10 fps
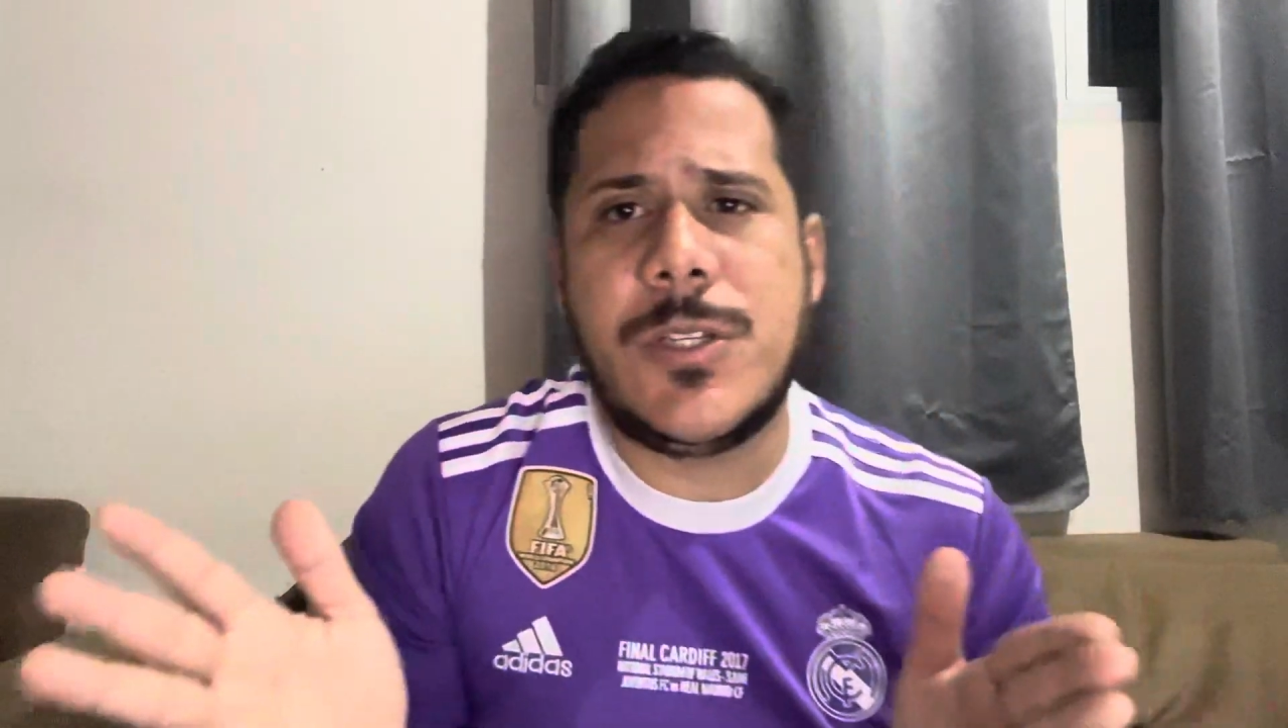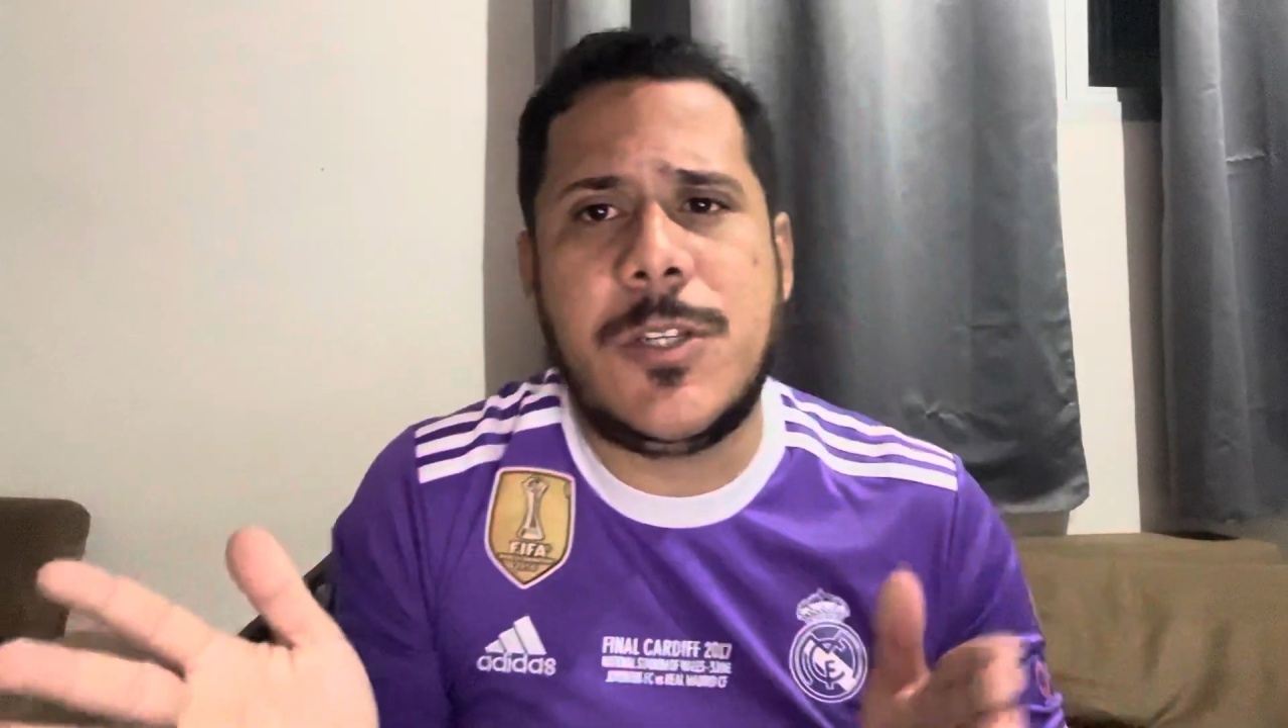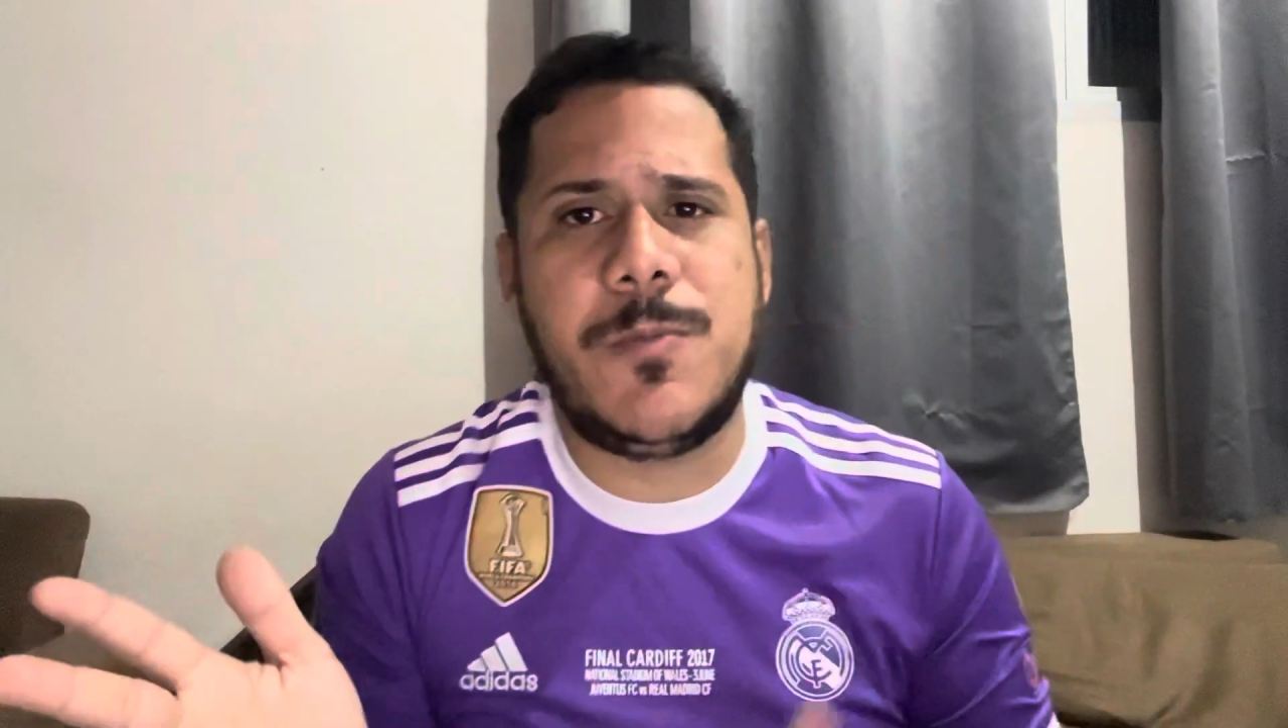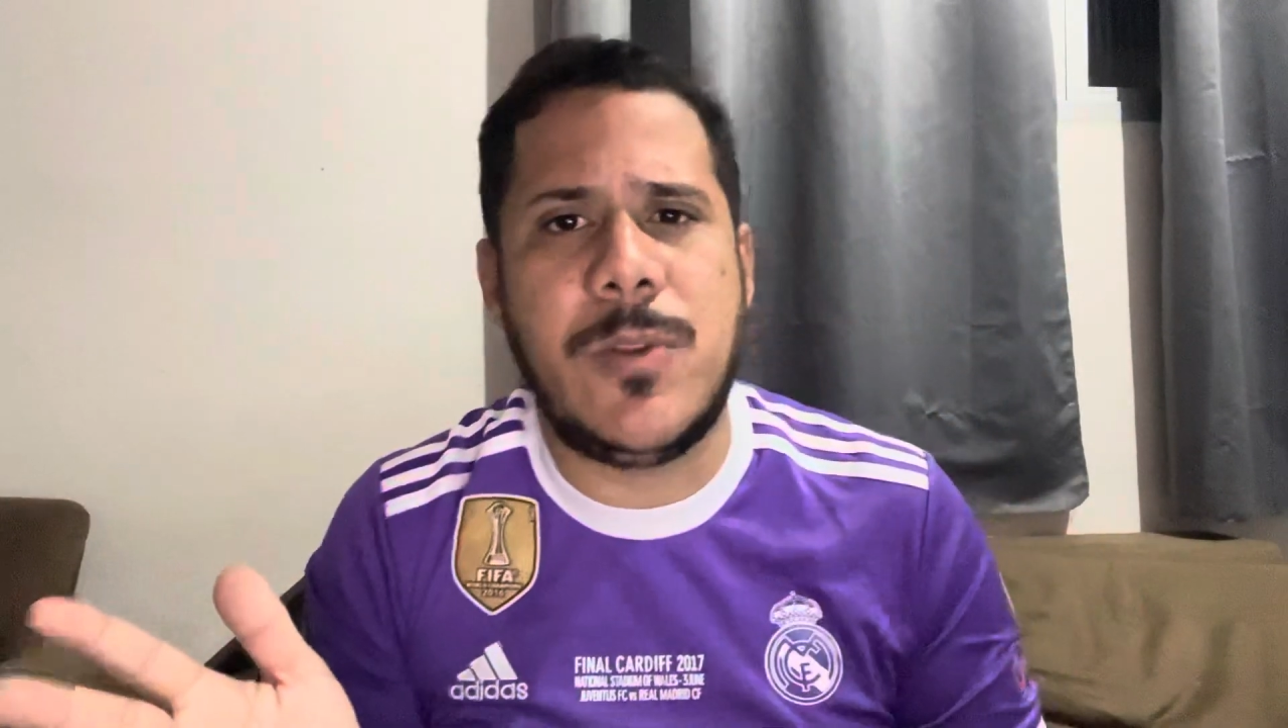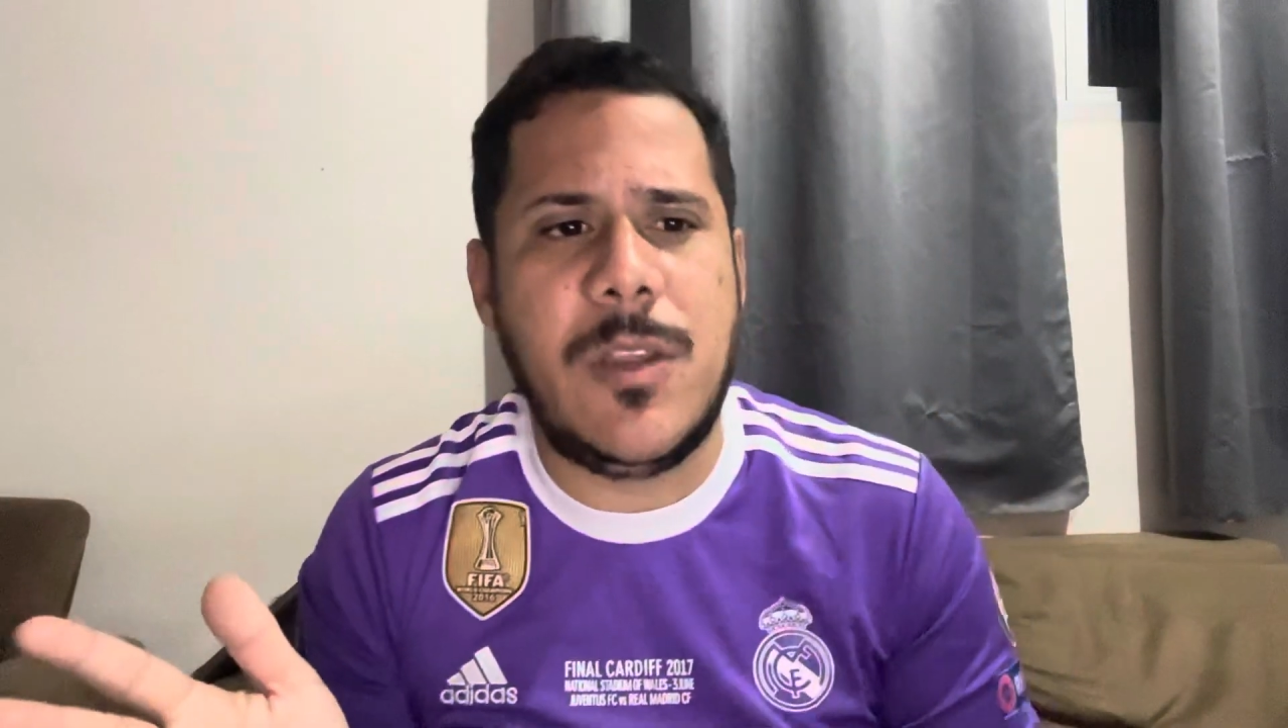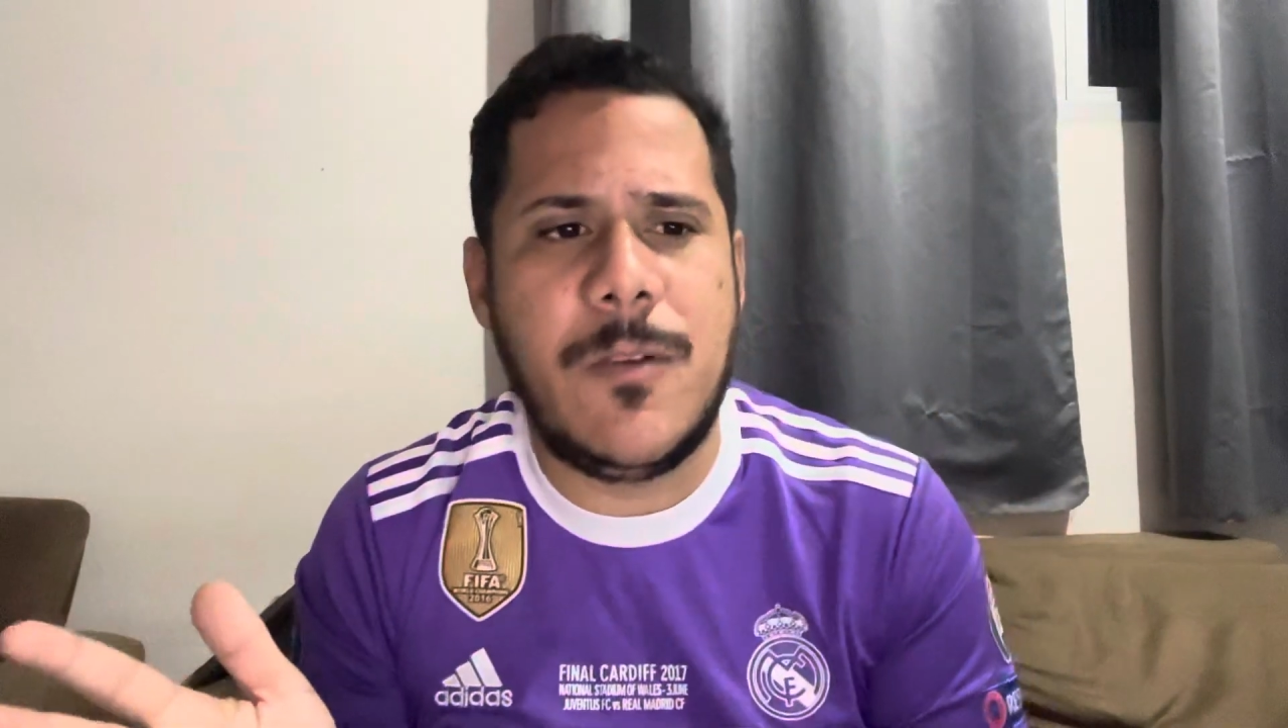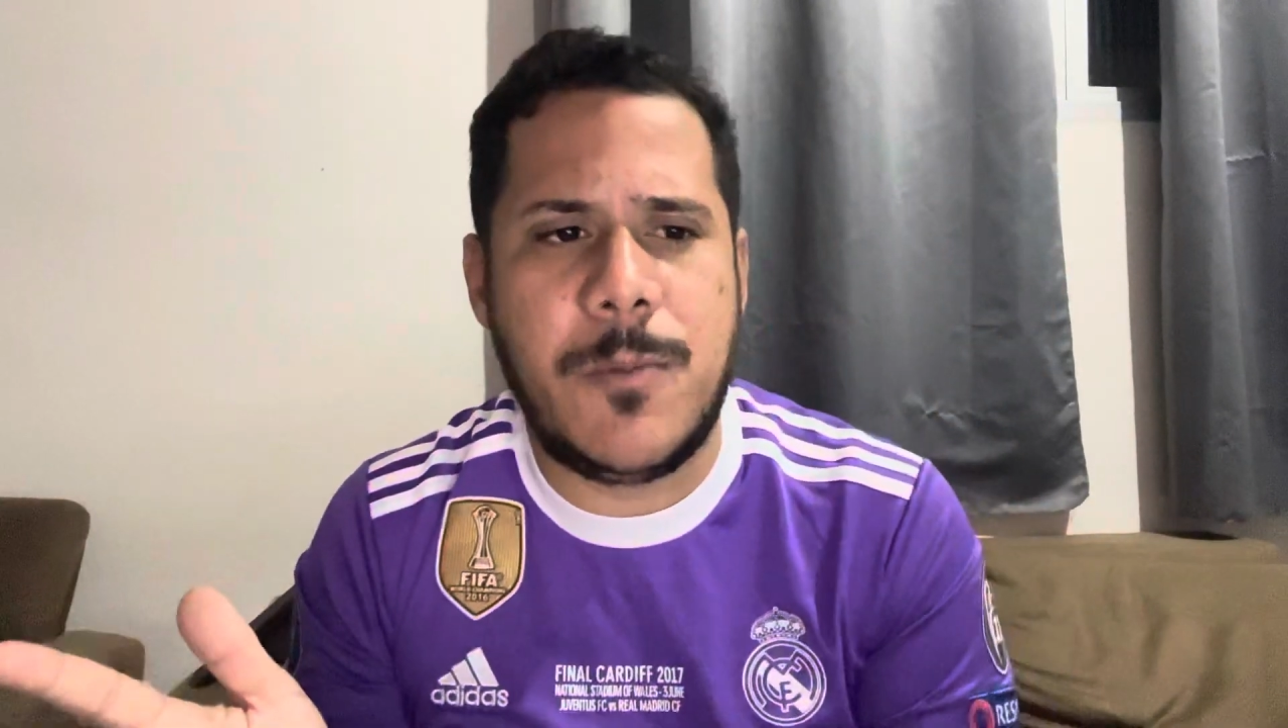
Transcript: disponível